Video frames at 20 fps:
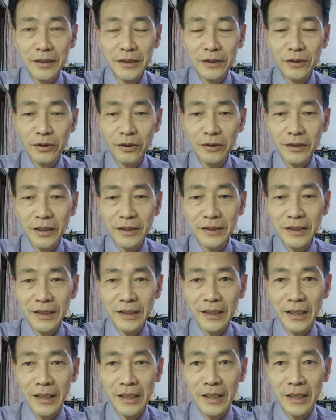抽到这
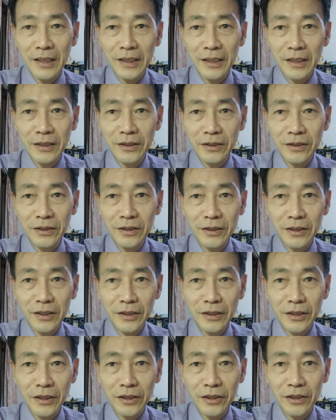张卡给自己的一
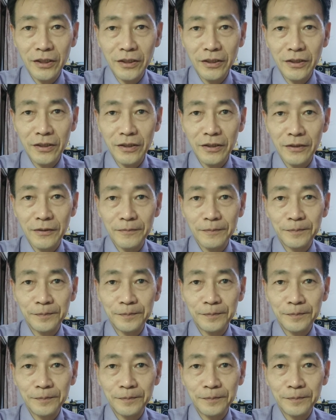个提示。